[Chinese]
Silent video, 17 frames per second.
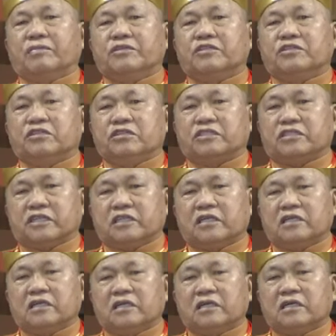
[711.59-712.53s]
们自
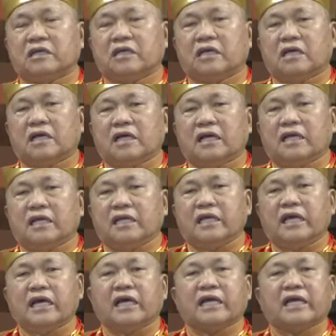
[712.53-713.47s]
己，
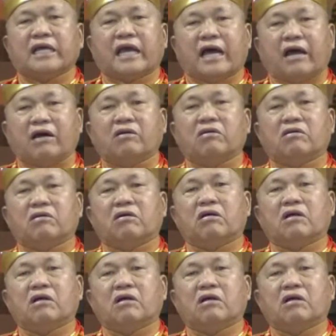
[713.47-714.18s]
应爻